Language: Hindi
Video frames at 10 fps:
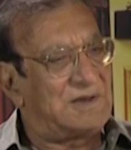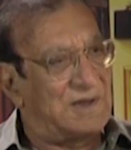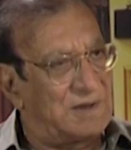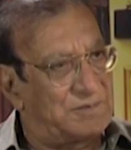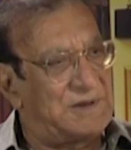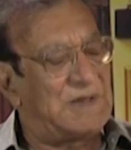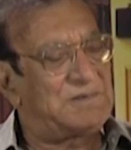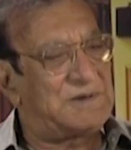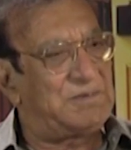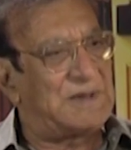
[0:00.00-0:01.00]
या अपने आप
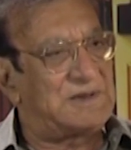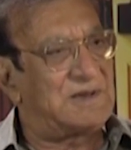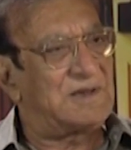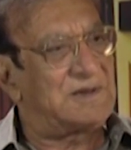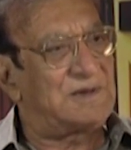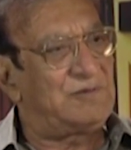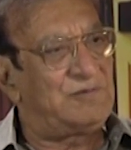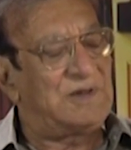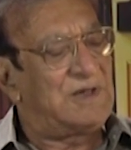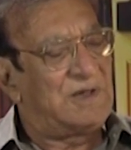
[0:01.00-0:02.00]
से बातें करते
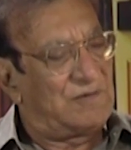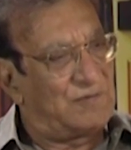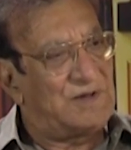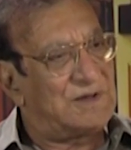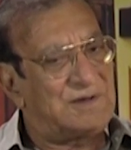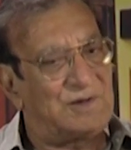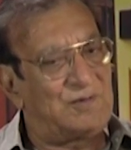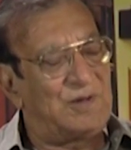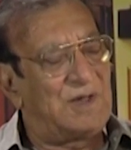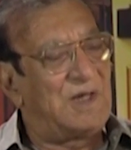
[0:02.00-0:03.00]
हुए वो लिखता
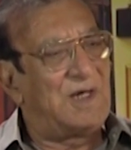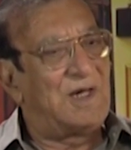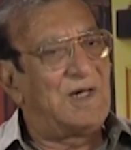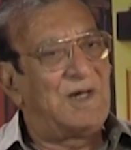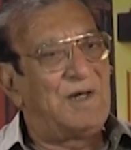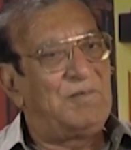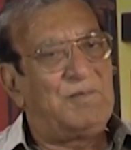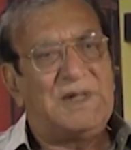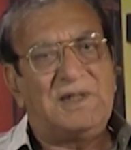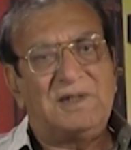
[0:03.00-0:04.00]
हूँ
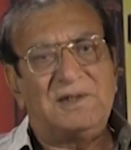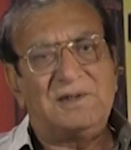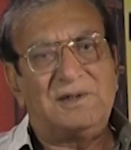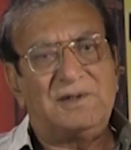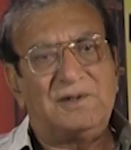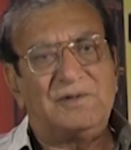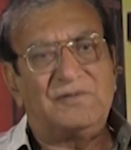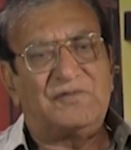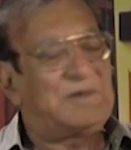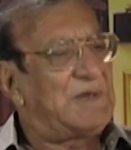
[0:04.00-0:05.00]
मैं
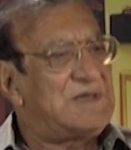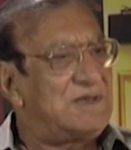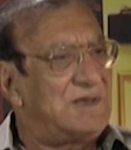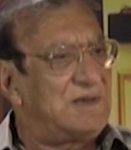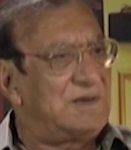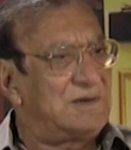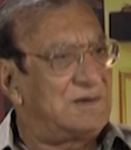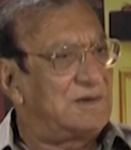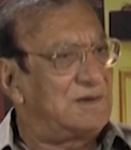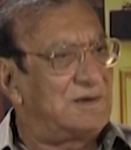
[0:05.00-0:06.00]
फरमाइशी
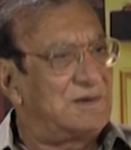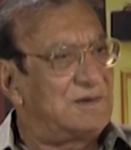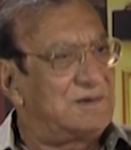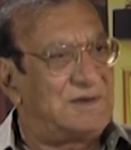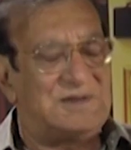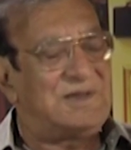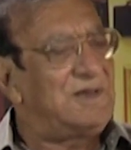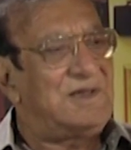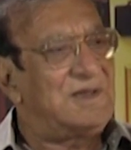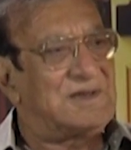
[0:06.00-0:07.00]
चीज़ें
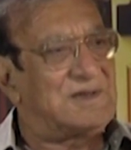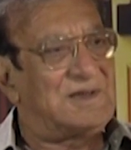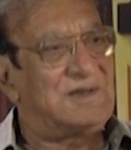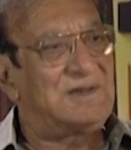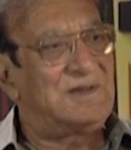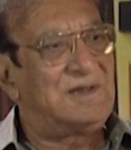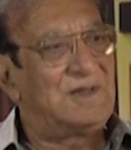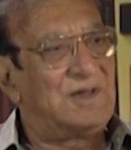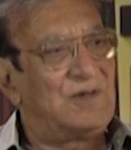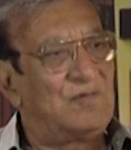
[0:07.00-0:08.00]
नहीं लिखता
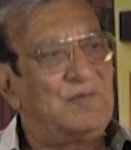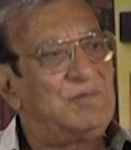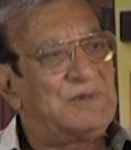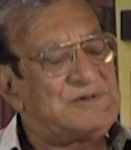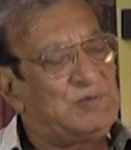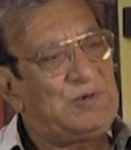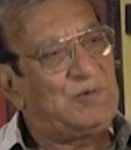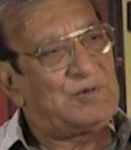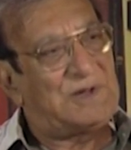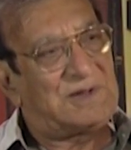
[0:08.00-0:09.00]
वो मसू
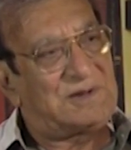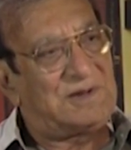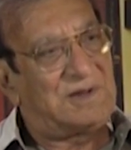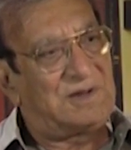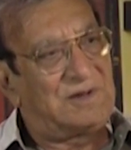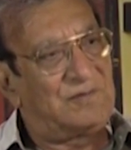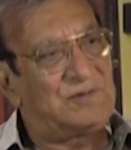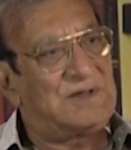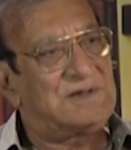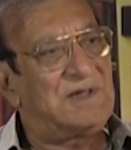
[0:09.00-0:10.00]
हो जाती हैं वो
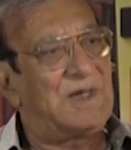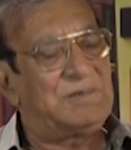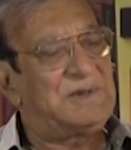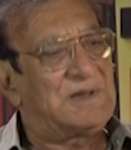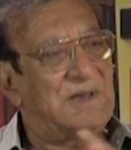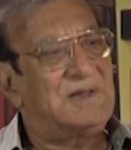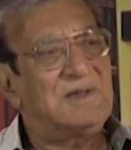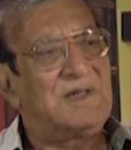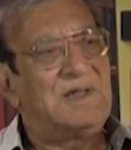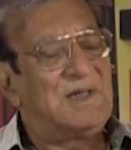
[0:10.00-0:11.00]
जैसे आपने कहा
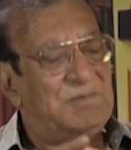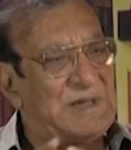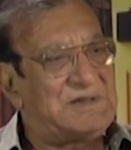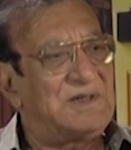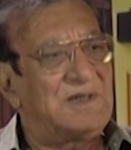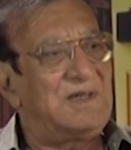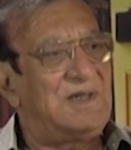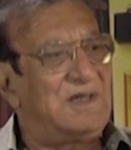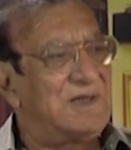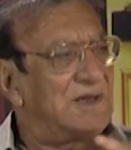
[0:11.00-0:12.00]
ना पैसे के
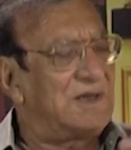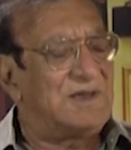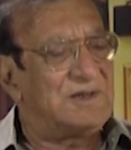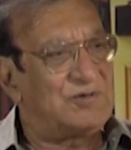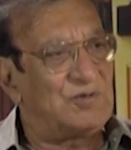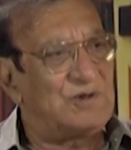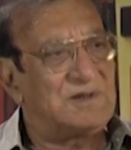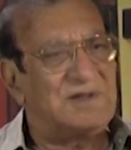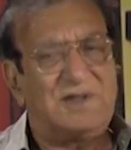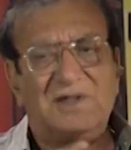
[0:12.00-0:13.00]
लिए लिख रहे हैं या
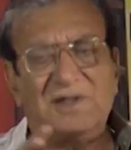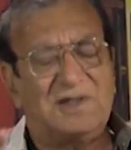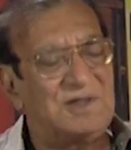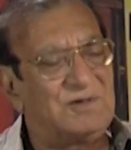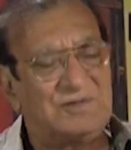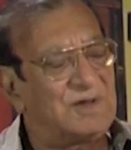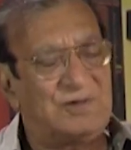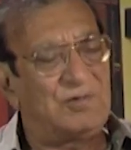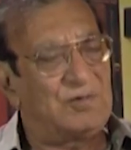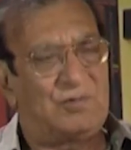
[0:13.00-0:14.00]
शहरत के लिए लिख रहे हैं उसके
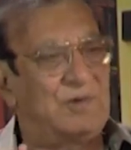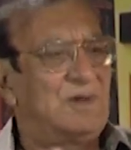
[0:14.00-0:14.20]
नो नो